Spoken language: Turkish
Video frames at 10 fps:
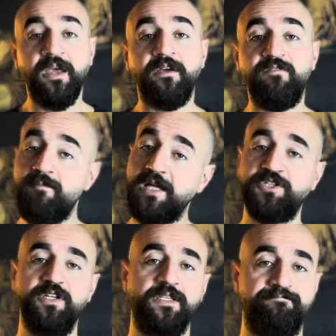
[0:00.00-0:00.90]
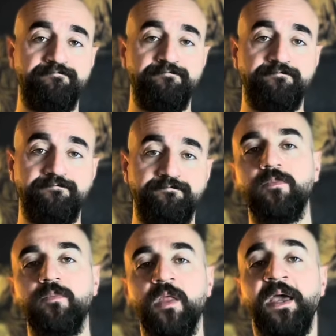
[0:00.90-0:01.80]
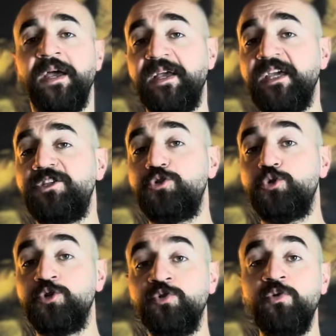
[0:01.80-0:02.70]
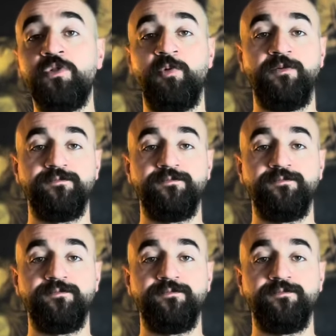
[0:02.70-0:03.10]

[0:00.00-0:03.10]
Ve başlayalım. Hiç düşündünüz mü?